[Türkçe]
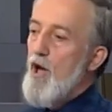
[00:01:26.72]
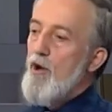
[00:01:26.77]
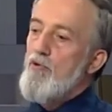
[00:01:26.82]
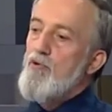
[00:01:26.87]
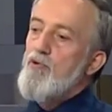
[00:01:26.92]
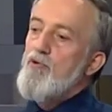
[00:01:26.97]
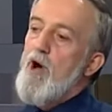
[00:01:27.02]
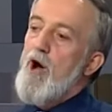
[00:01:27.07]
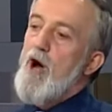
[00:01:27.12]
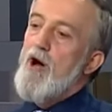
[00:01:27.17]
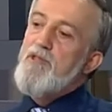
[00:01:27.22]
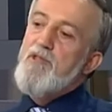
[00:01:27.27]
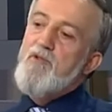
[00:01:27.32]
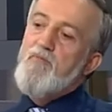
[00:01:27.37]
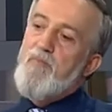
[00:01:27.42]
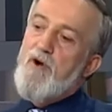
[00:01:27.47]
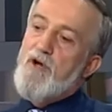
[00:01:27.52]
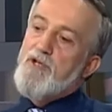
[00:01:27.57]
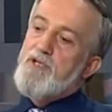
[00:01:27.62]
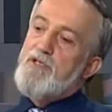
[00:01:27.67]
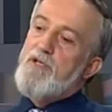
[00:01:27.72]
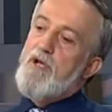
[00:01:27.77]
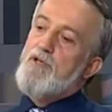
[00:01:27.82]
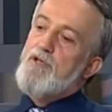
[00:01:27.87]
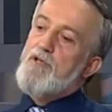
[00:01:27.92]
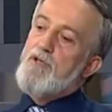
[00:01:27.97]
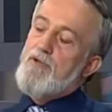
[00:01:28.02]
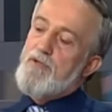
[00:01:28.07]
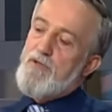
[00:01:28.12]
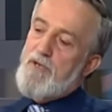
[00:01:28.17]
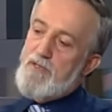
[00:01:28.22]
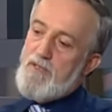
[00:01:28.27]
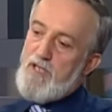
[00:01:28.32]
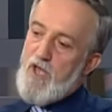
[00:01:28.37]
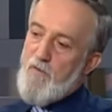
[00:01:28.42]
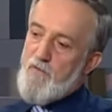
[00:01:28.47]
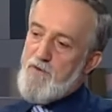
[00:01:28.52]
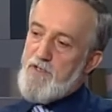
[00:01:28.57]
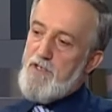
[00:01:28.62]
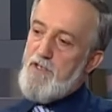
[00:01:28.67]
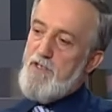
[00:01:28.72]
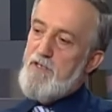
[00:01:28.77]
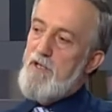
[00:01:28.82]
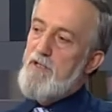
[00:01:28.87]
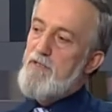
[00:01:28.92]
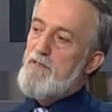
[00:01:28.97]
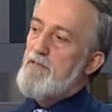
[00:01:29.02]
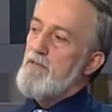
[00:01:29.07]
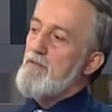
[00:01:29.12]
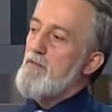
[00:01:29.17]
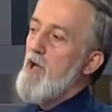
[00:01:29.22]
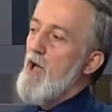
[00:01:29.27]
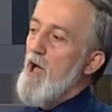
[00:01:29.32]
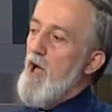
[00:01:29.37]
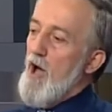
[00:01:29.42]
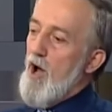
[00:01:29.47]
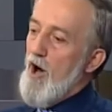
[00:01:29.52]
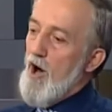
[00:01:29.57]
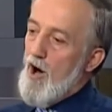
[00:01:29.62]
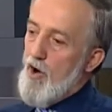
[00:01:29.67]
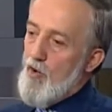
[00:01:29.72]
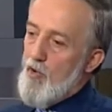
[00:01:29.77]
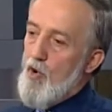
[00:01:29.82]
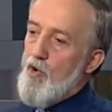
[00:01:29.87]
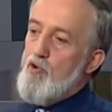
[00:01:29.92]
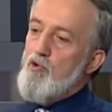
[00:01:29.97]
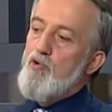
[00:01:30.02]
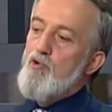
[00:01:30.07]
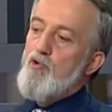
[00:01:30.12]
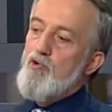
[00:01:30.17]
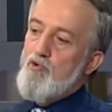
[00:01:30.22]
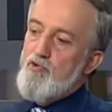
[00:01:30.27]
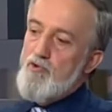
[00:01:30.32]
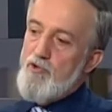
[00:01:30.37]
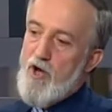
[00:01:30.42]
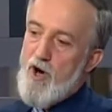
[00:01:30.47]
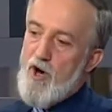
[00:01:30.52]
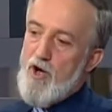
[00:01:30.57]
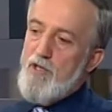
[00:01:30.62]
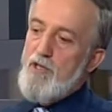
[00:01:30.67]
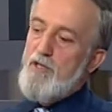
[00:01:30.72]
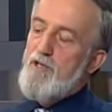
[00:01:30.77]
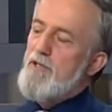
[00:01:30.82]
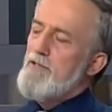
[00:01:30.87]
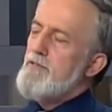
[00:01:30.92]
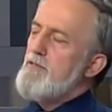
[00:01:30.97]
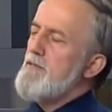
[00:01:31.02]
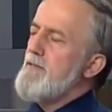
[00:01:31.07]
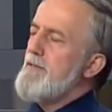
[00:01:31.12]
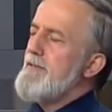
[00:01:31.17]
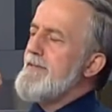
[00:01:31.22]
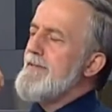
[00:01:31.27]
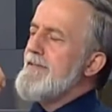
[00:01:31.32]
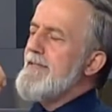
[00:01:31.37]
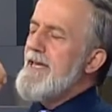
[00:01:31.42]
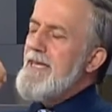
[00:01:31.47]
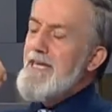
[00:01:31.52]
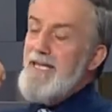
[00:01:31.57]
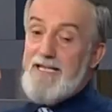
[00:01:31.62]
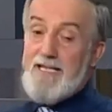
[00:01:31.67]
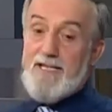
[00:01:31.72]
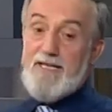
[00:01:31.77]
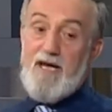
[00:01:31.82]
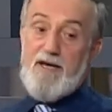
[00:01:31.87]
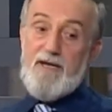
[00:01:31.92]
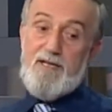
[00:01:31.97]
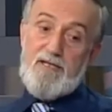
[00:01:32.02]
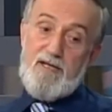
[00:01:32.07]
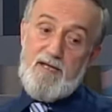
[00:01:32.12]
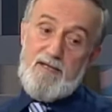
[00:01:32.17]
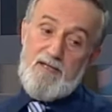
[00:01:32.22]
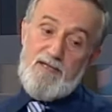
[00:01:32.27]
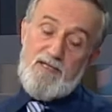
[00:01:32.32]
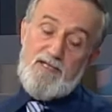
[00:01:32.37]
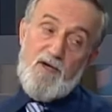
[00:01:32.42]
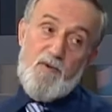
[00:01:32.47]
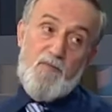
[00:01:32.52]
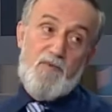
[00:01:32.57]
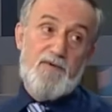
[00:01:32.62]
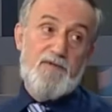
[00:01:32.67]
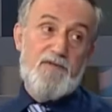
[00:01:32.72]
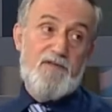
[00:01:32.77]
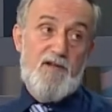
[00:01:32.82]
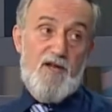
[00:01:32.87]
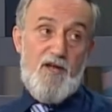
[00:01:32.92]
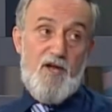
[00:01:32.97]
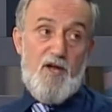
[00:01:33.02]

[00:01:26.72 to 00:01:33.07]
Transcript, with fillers: Kur'an'ı baştan sonra tefsir edin, okuyun, anlatın. Ne isterseniz yapın.